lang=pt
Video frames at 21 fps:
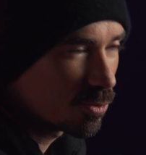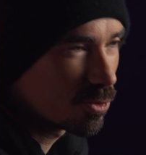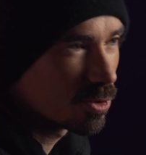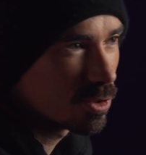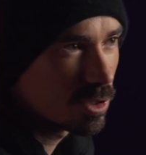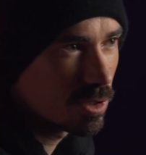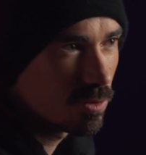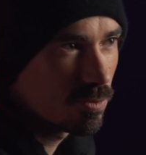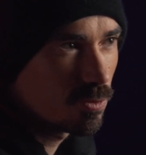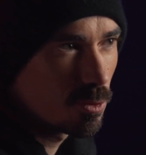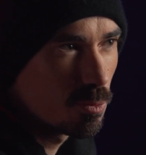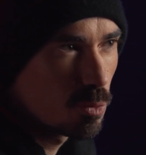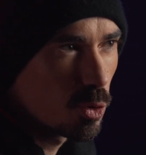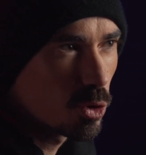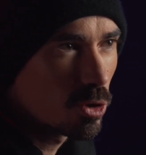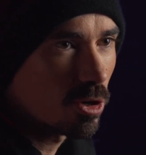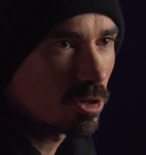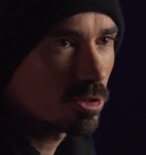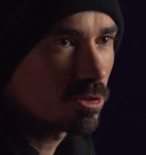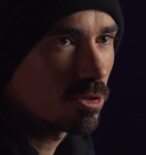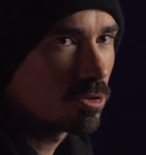foi, foi
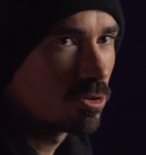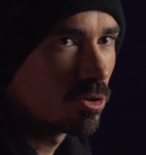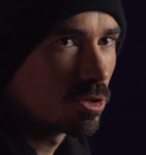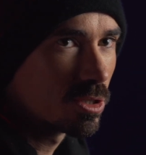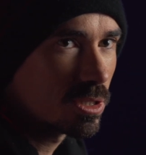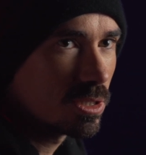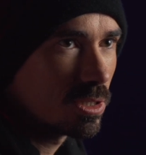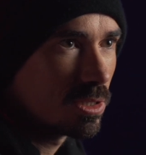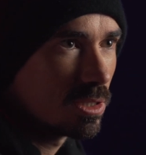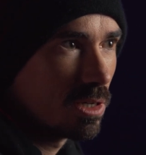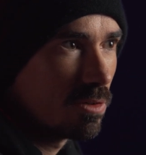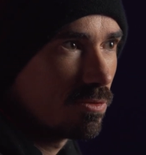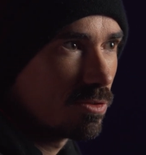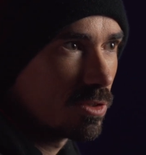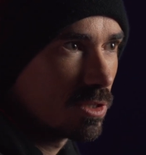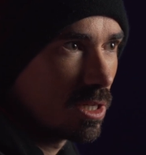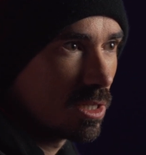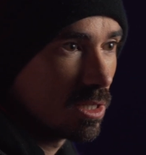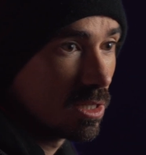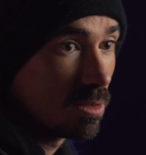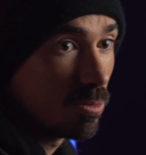pouco ortodoxa, é
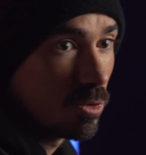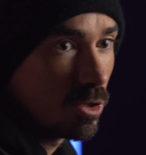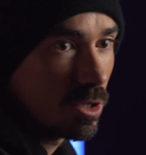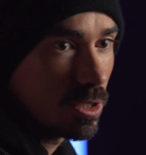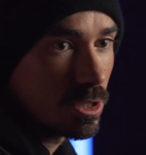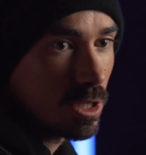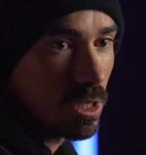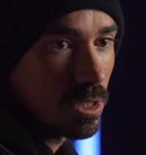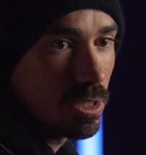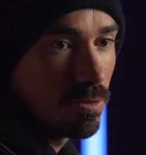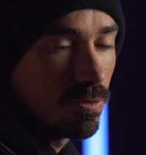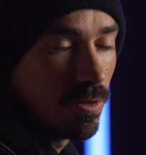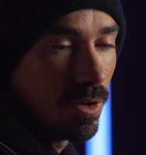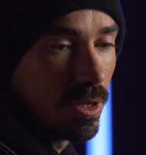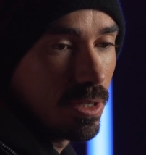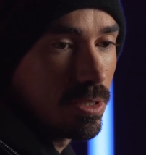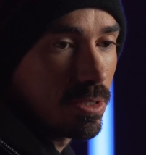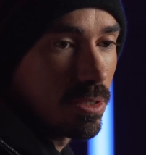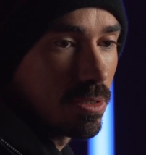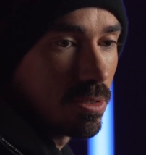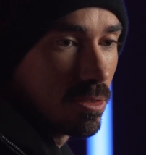verdade. Embora já
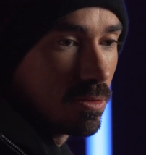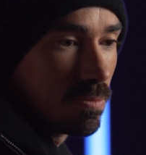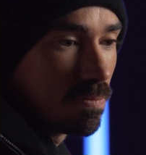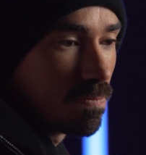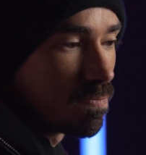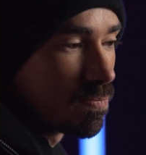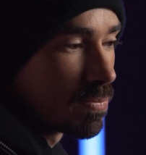tivesse